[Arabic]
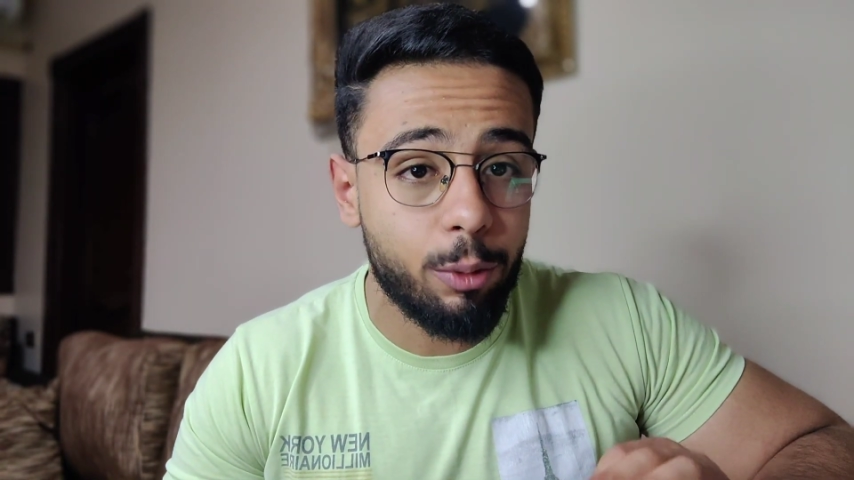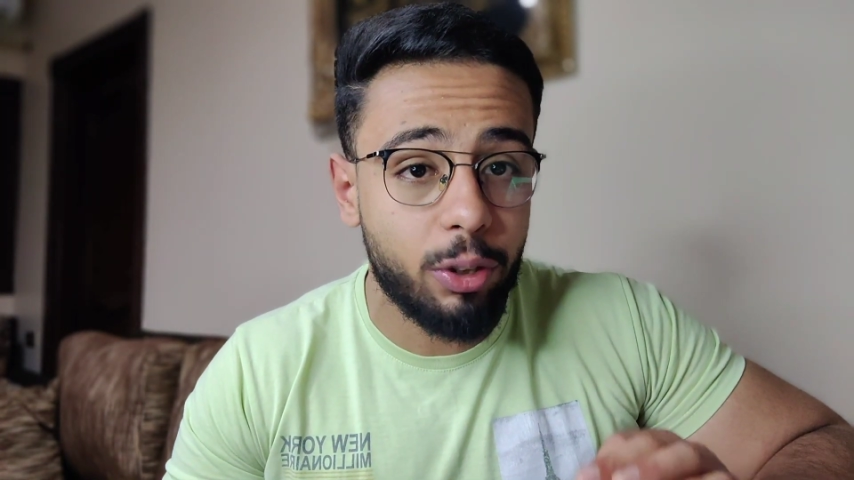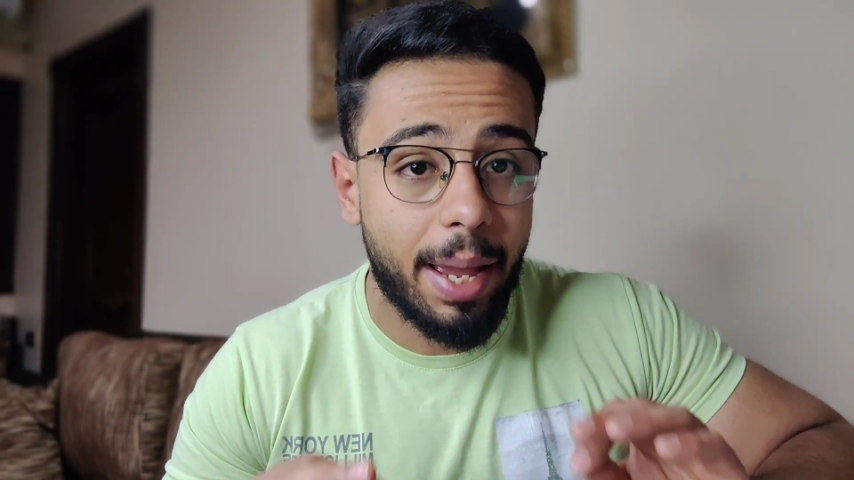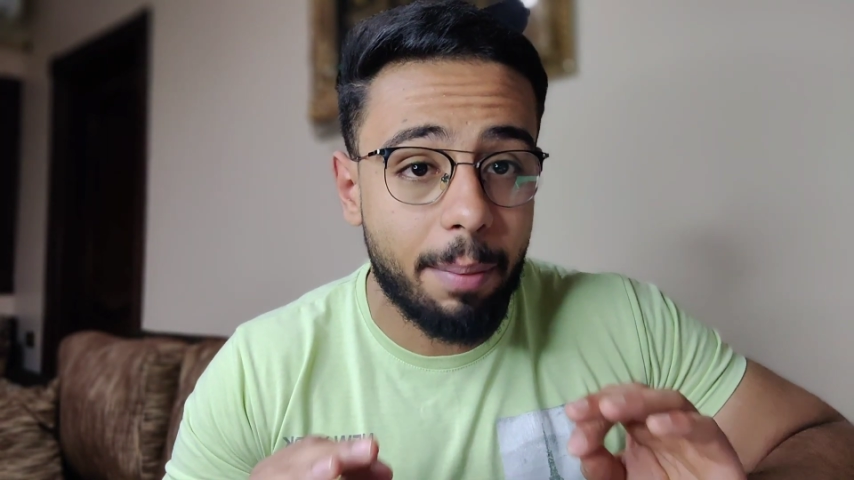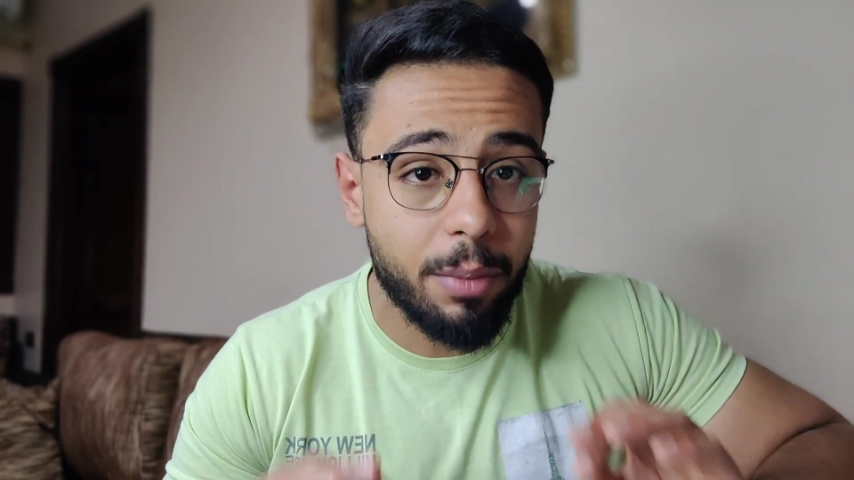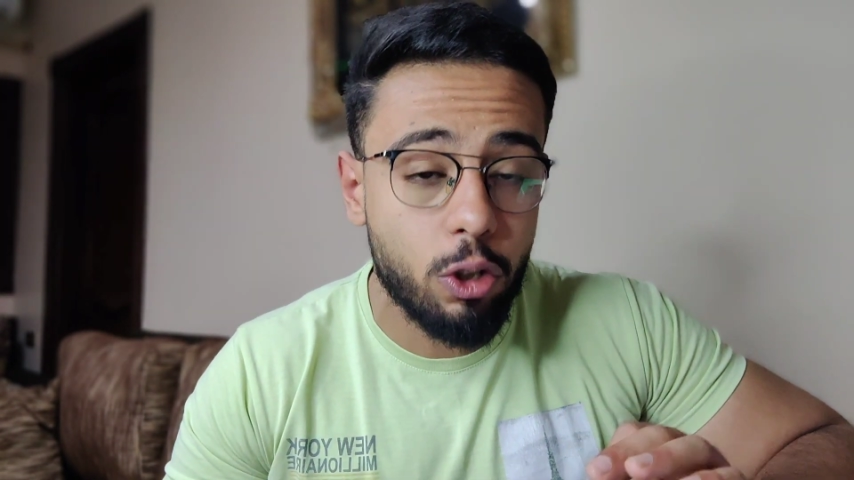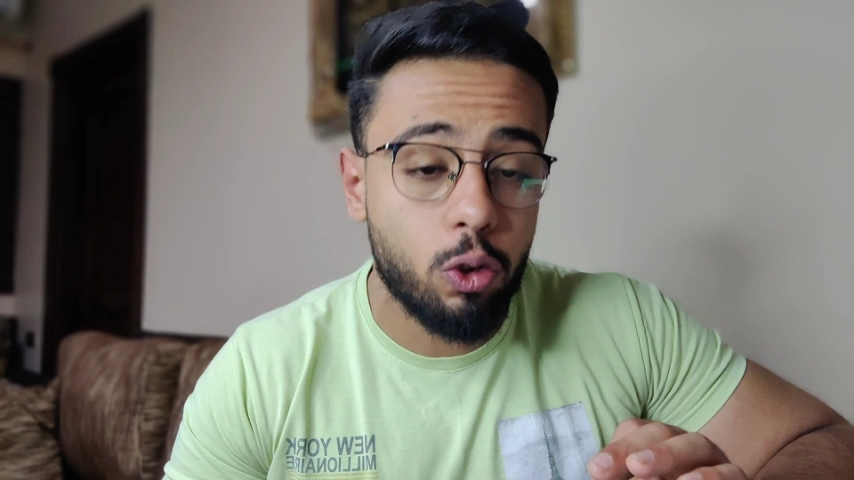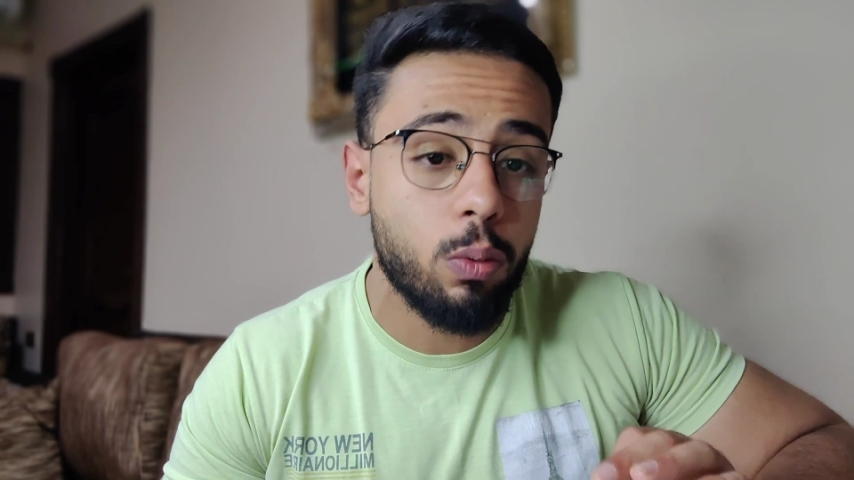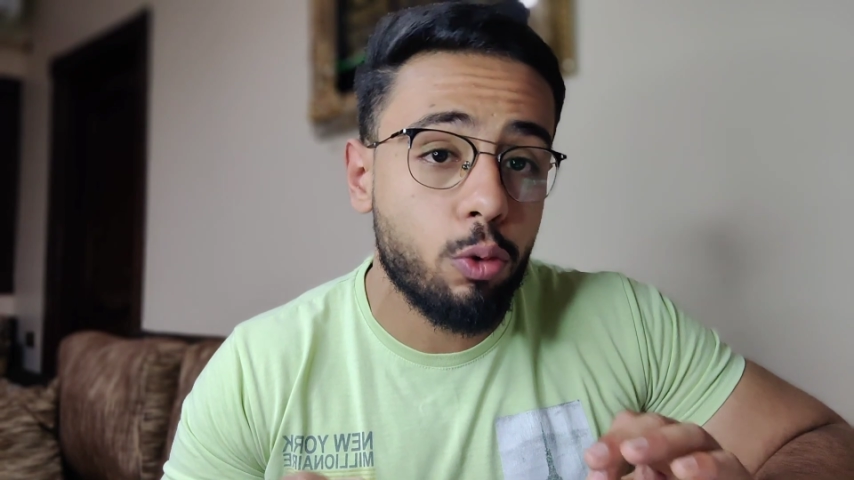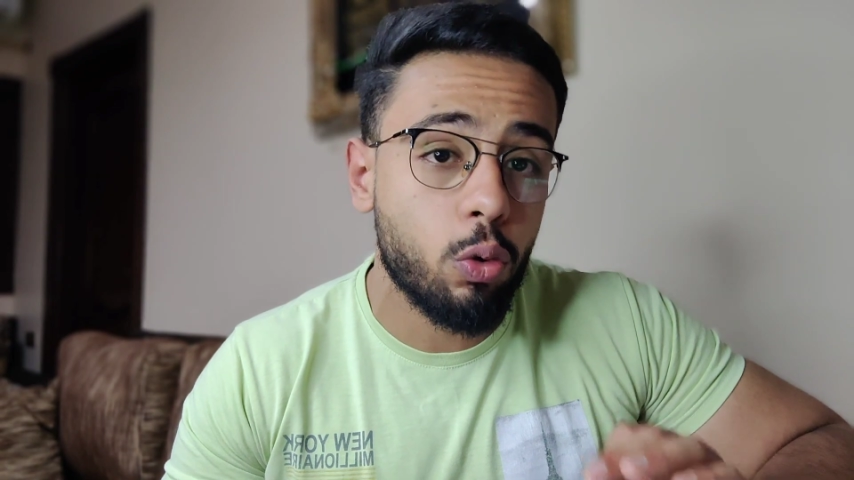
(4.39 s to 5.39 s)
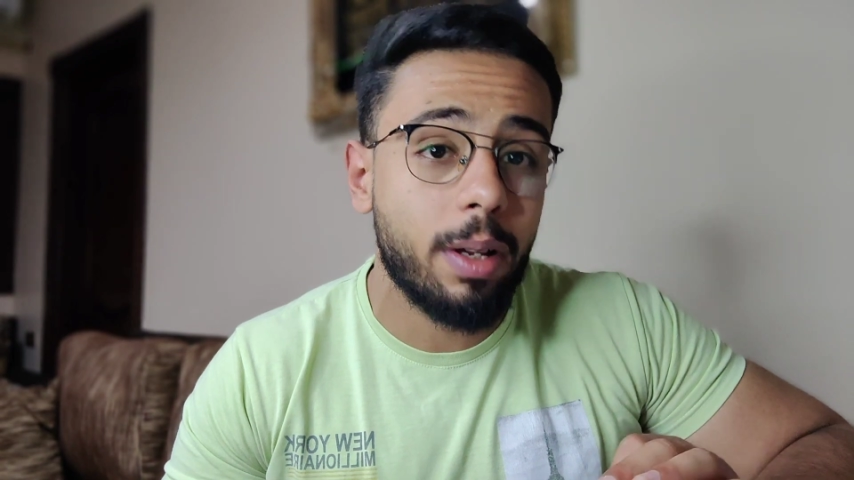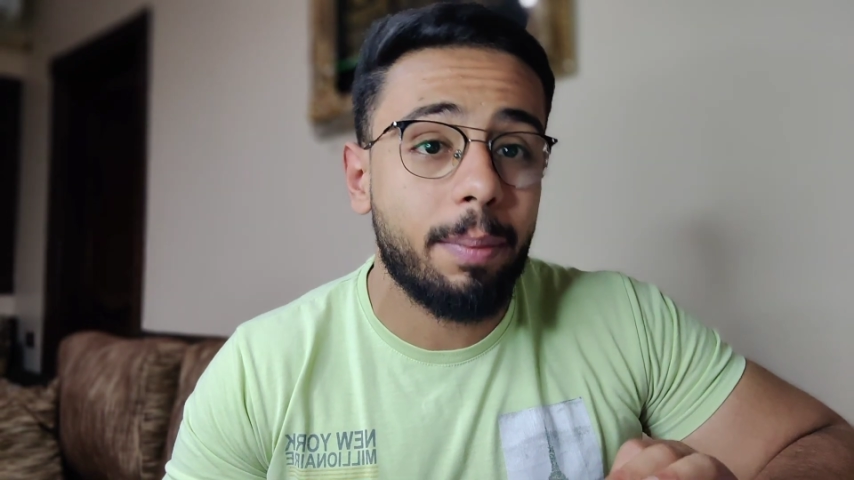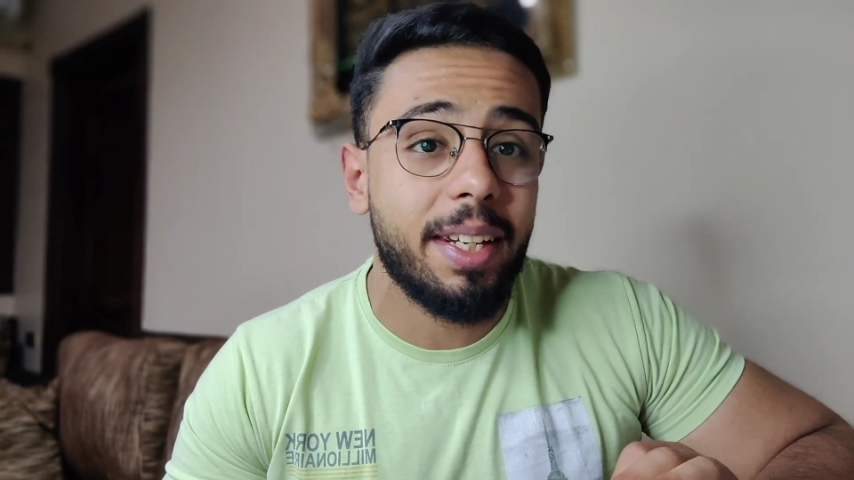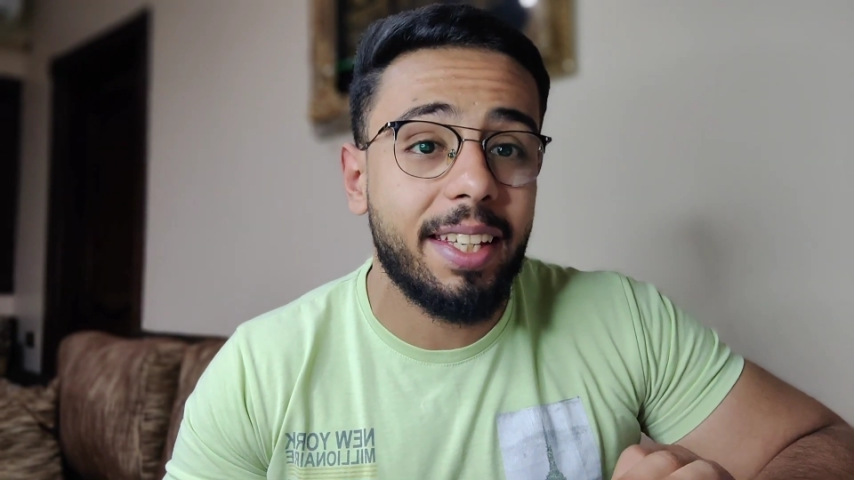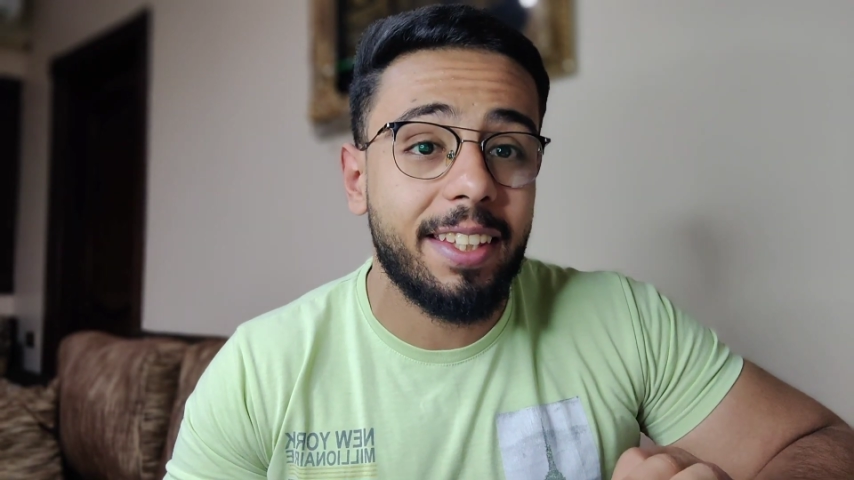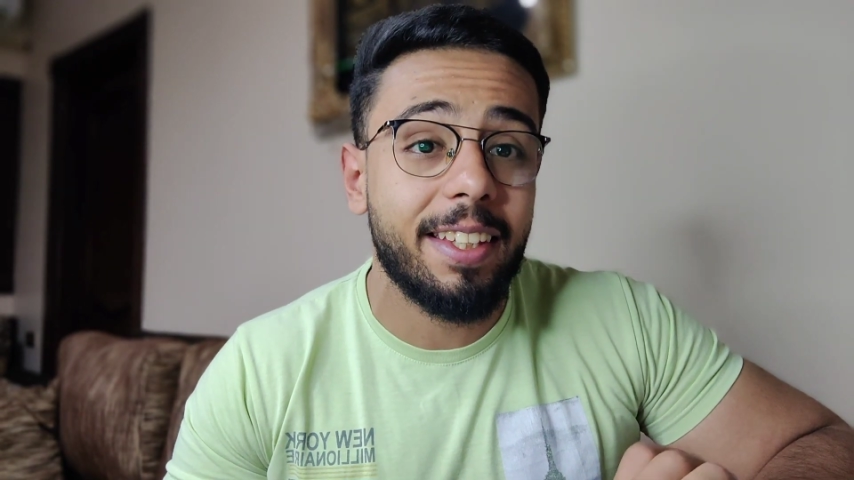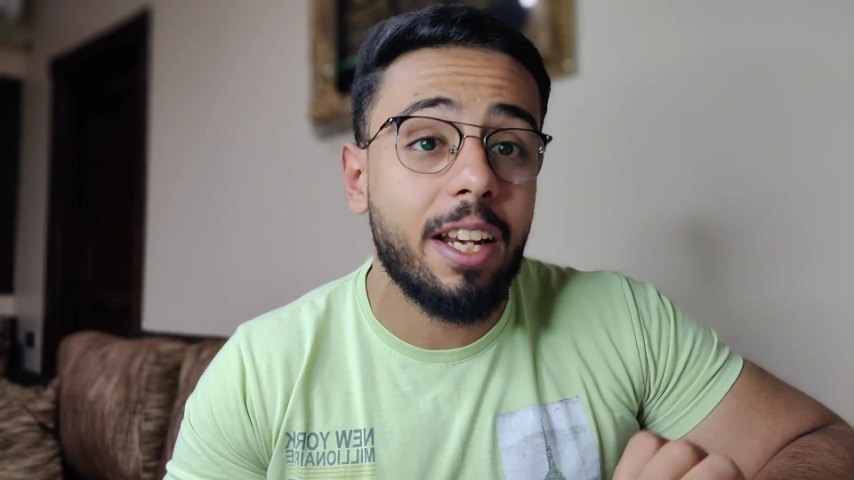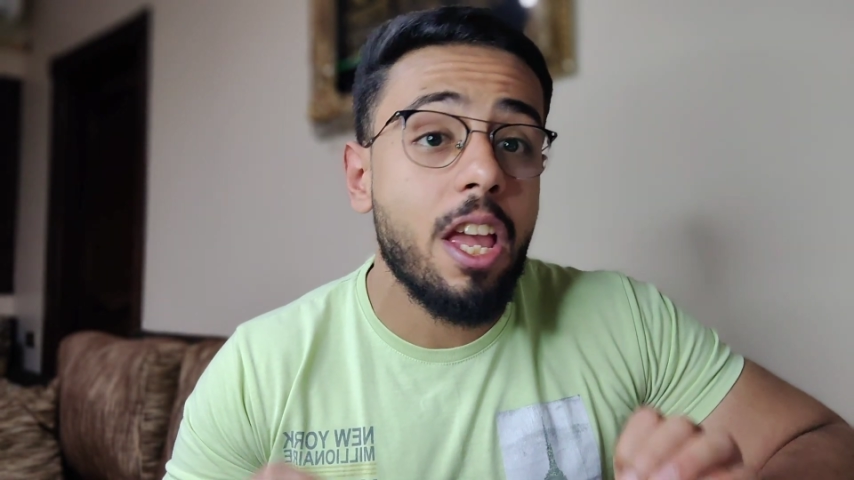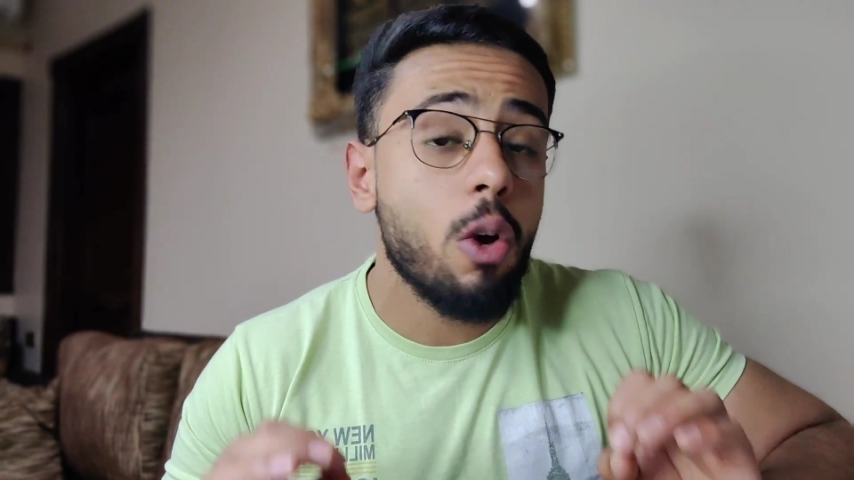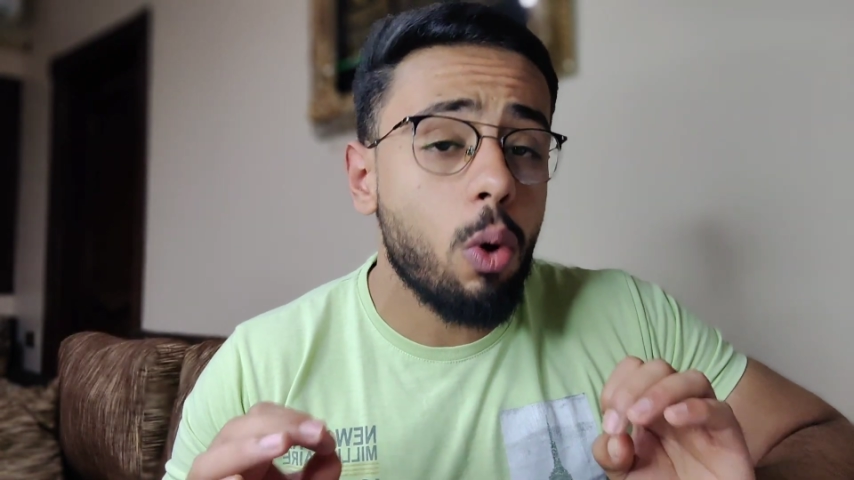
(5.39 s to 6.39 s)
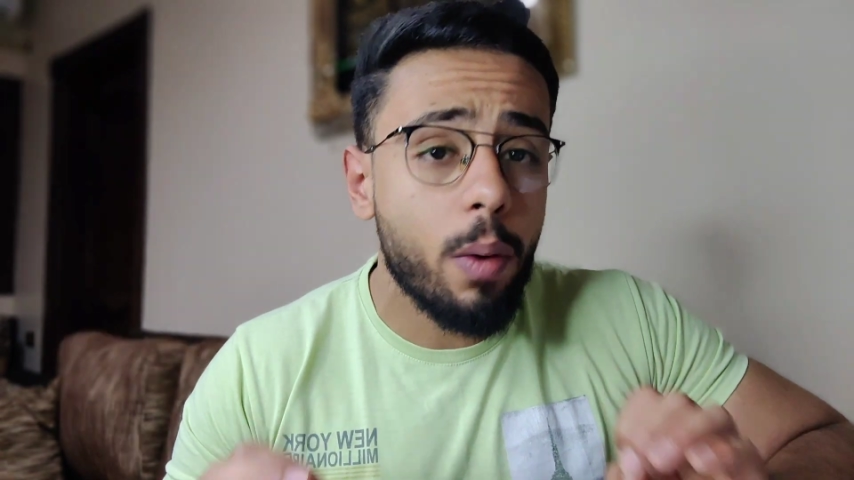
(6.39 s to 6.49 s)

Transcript: انا متحمس له بصوره كبيره جدا